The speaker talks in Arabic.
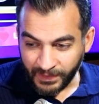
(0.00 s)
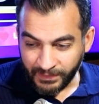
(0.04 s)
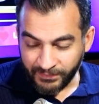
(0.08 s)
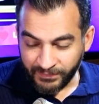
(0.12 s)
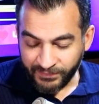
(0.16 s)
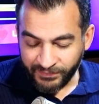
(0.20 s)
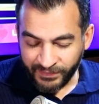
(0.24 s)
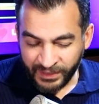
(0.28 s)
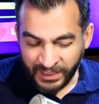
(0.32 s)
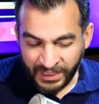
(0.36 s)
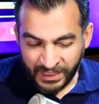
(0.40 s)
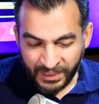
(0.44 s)

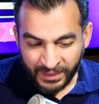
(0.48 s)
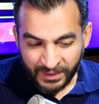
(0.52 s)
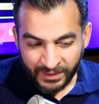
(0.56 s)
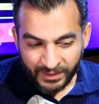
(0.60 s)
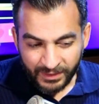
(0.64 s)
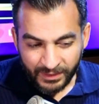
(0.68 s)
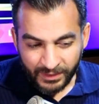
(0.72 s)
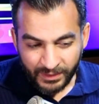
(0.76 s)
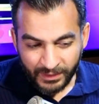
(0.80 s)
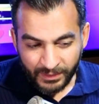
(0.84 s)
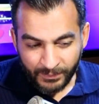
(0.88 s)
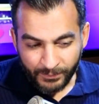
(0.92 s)
فيه
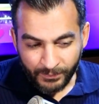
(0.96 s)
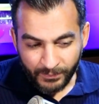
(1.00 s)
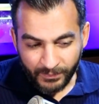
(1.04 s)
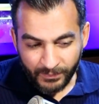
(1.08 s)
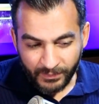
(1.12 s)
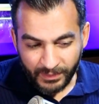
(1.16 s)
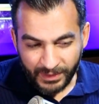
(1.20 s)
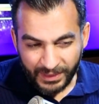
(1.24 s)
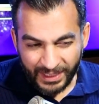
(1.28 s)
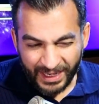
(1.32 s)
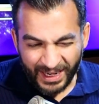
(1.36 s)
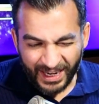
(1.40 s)

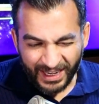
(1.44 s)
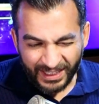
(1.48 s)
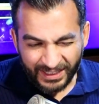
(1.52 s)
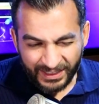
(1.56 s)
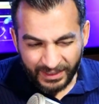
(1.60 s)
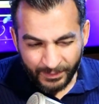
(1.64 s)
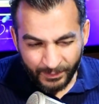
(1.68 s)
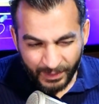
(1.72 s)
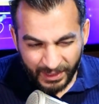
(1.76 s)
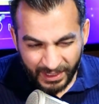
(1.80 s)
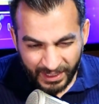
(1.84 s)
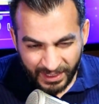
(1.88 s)

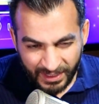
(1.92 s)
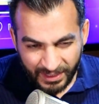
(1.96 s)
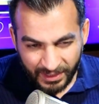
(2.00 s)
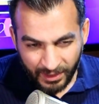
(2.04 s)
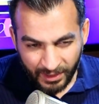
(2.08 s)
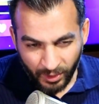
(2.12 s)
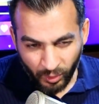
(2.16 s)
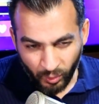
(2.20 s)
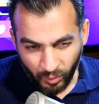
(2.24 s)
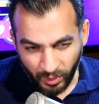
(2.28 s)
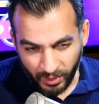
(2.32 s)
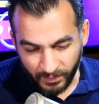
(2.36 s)

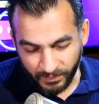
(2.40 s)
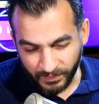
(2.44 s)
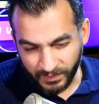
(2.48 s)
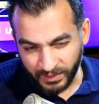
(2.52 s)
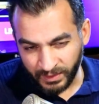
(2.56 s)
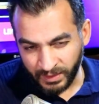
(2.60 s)
احتمالية هو